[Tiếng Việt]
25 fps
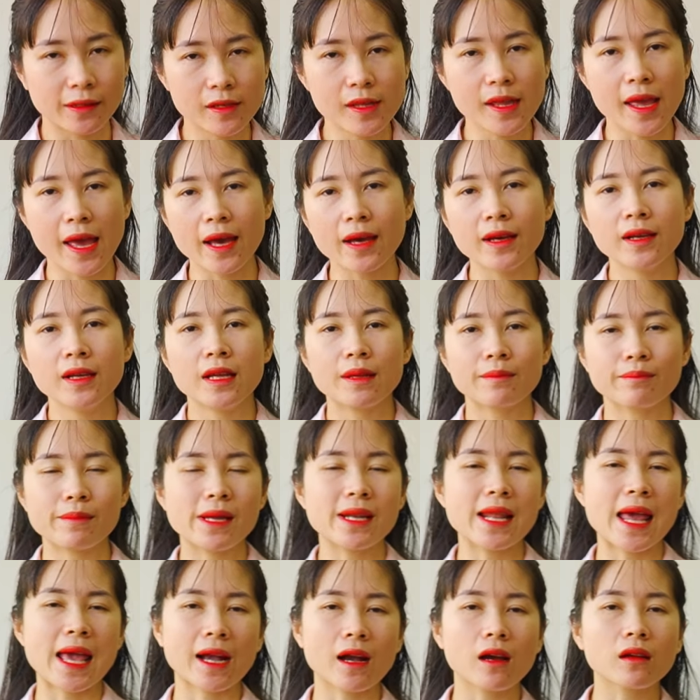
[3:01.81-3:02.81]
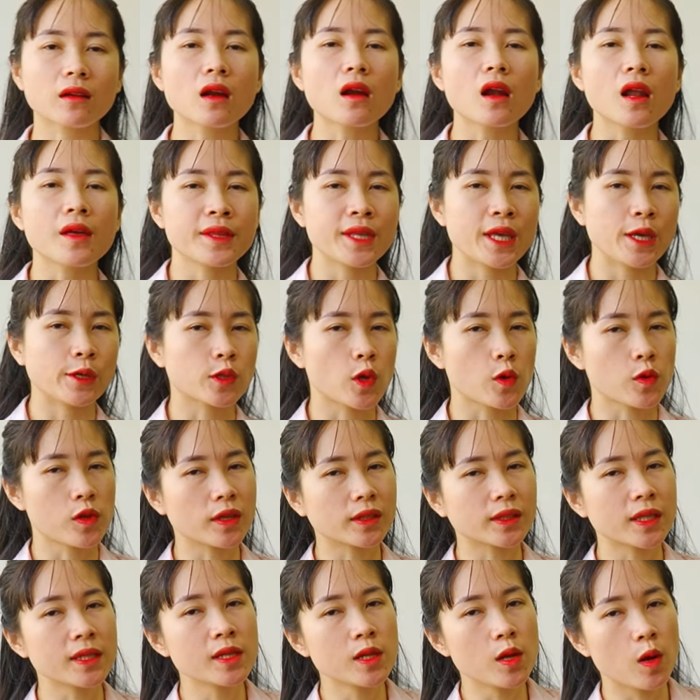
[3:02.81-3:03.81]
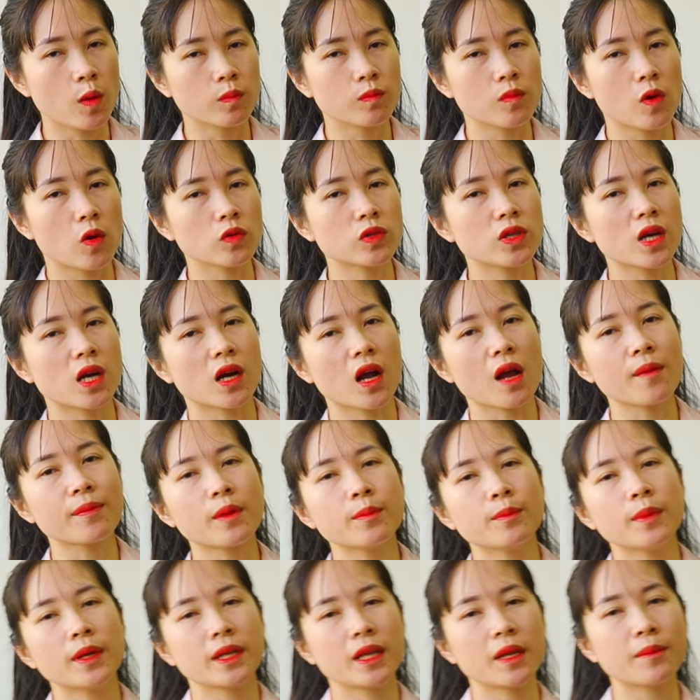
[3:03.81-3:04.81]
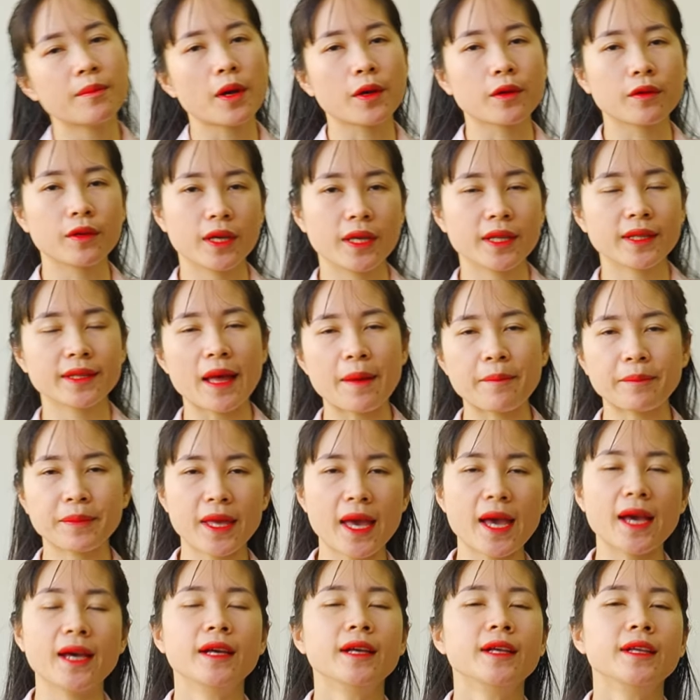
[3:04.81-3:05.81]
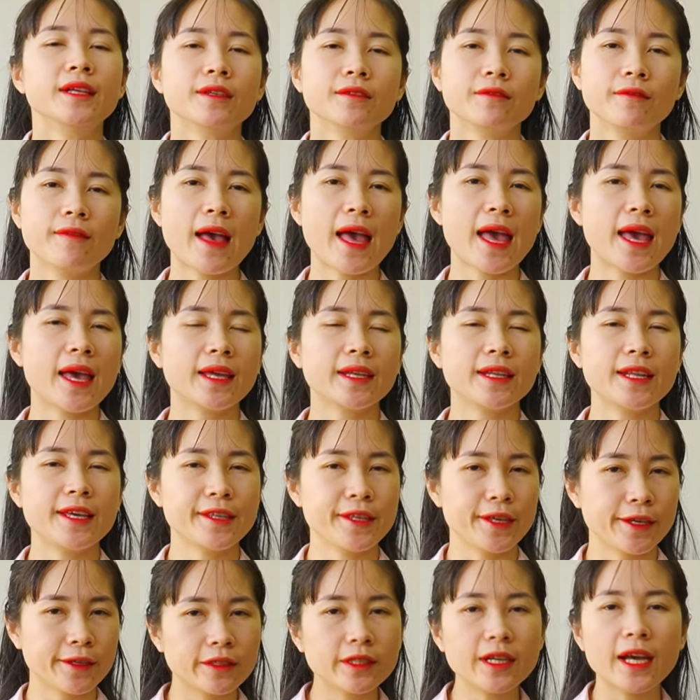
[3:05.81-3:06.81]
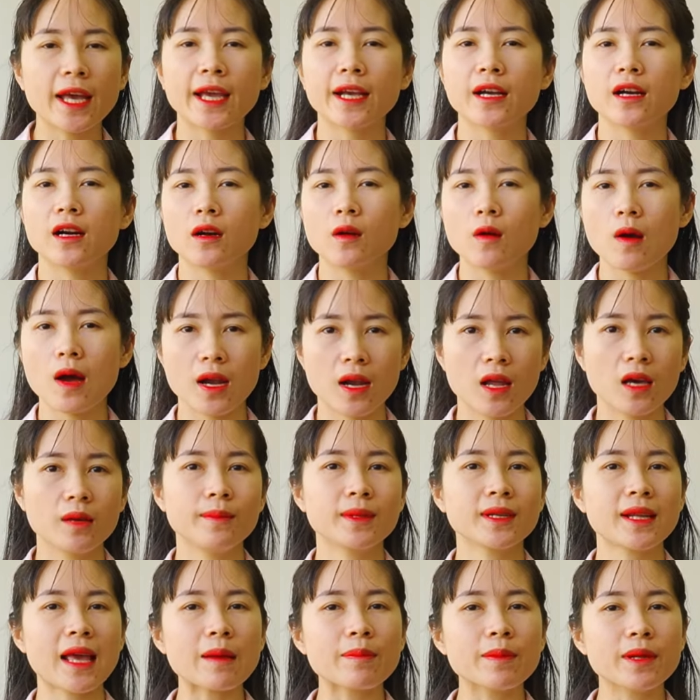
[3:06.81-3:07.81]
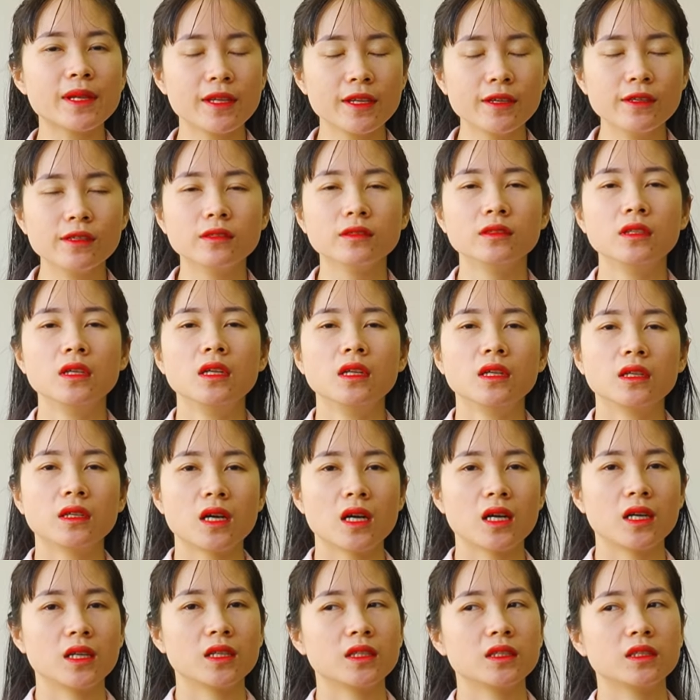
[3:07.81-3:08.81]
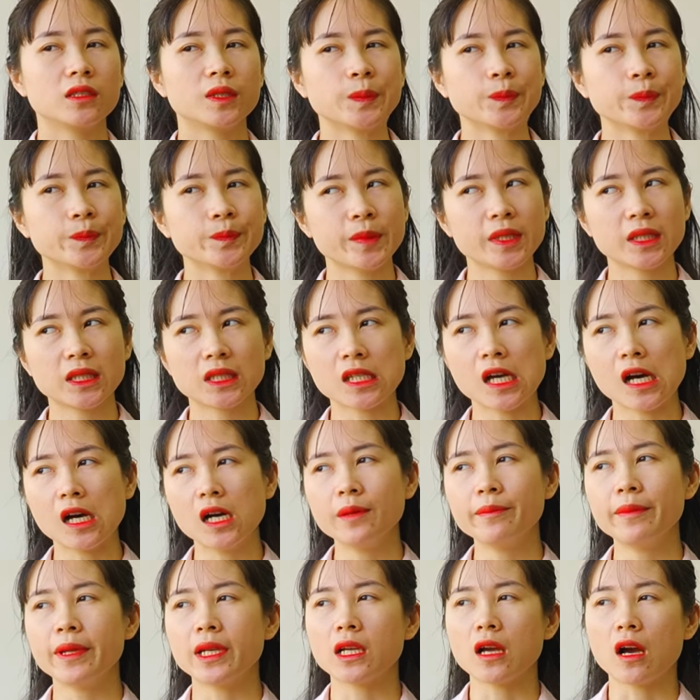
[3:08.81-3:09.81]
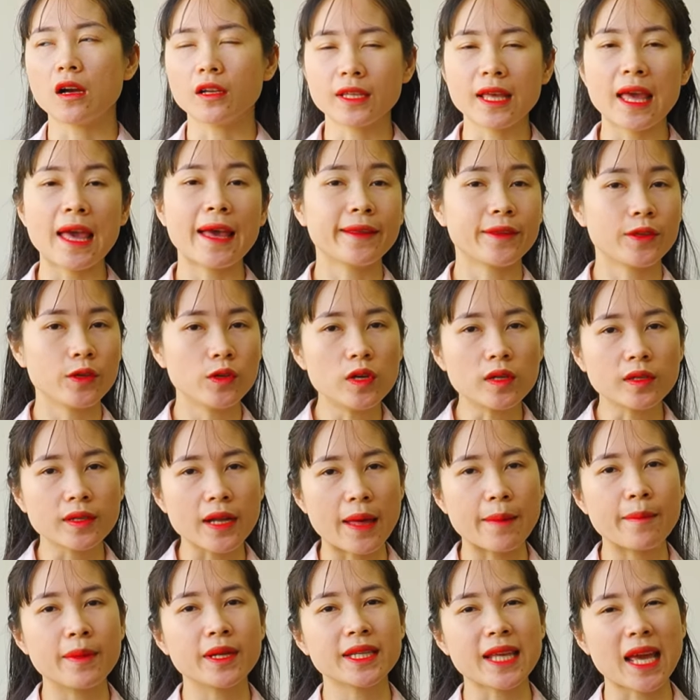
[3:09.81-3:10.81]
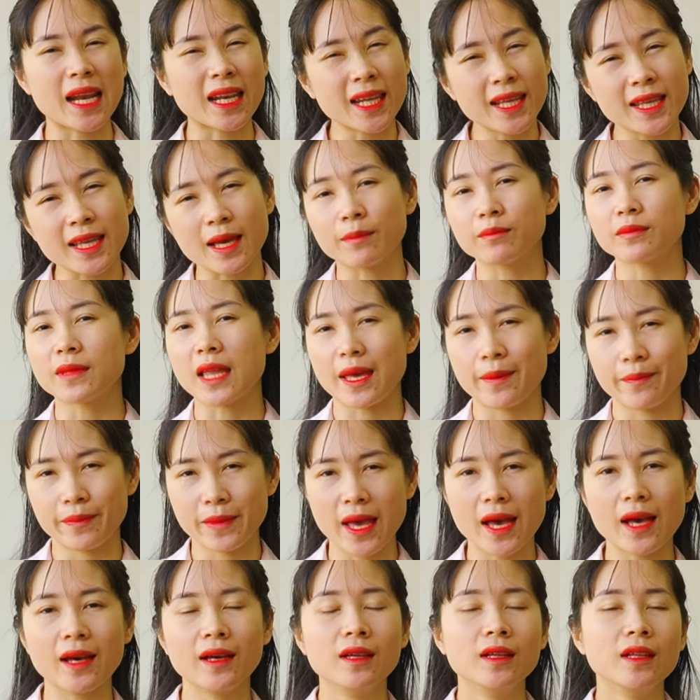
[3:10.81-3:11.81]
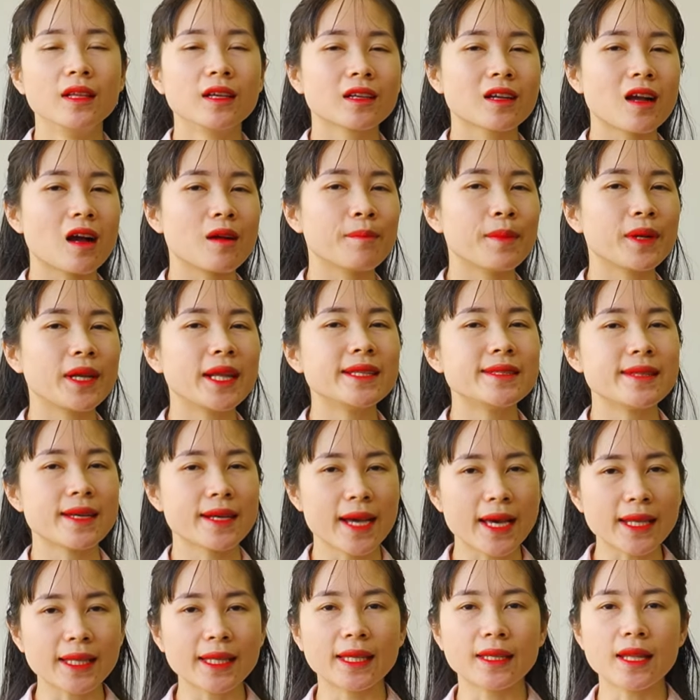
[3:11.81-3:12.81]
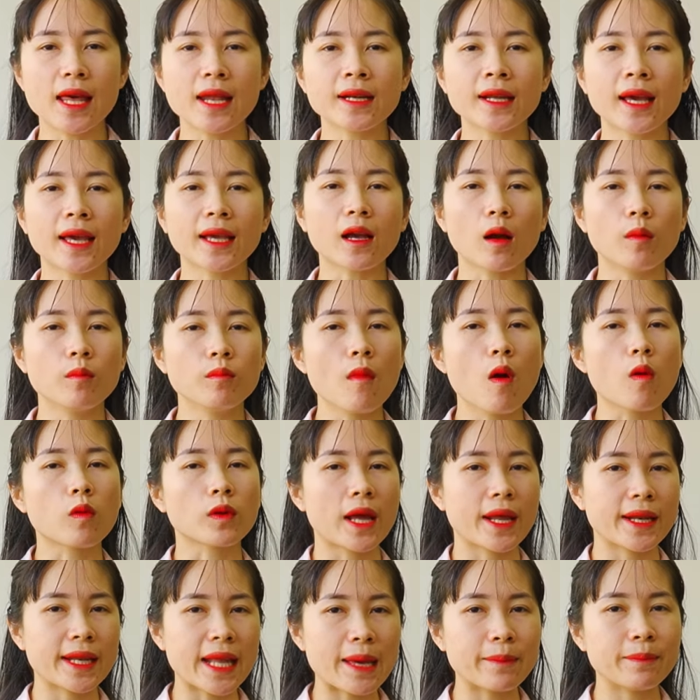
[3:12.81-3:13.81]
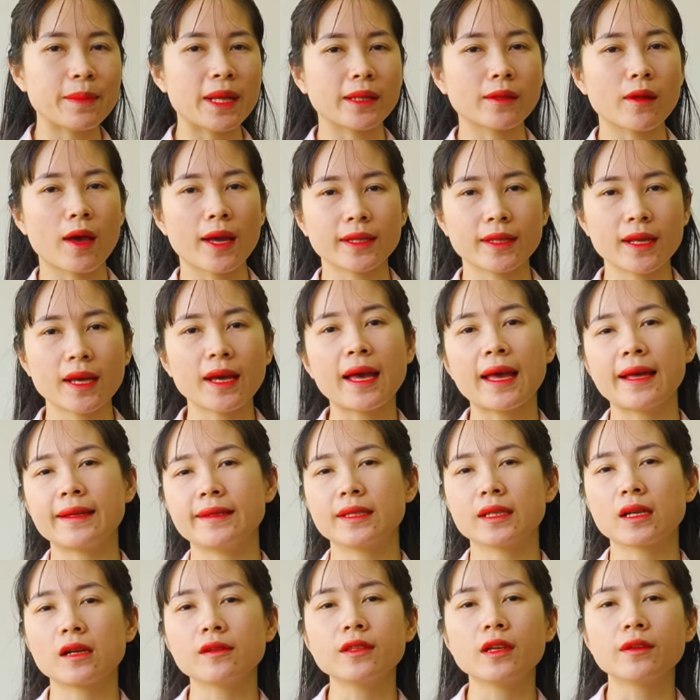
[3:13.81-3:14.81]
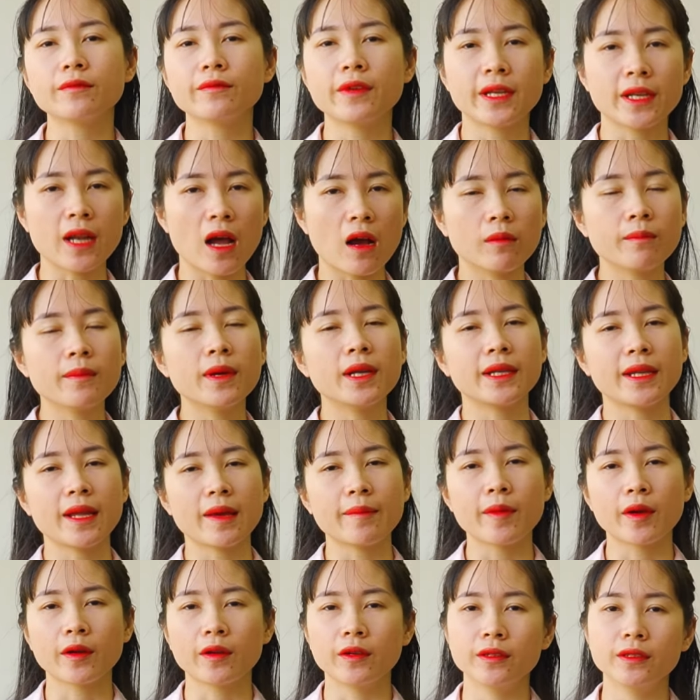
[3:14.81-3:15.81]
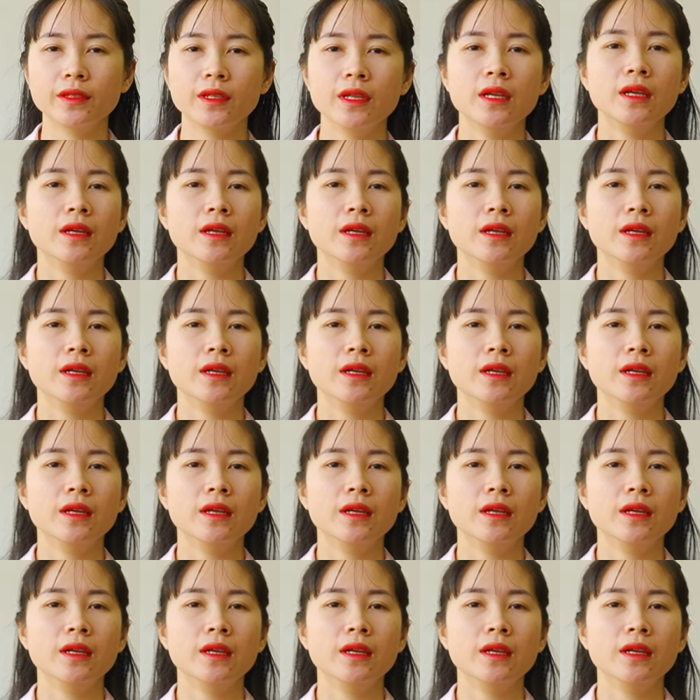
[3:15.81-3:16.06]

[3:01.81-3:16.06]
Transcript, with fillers: nữa nha bên Hà có rất là nhiều tổ chức tín dụng hỗ trợ góp cho mình nên mọi người yên tâm nha và địa chỉ của hàng ở Hòa Lợi Bến Cát Bình Dương à, mình tới mình gọi cho Hà trước để mình tránh nhầm tiệm nha còn mình đi xe khách thì đến ngay cổng một Đại Nam điện thoại cho Hà sẽ có nhân viên đón mình nha mọi người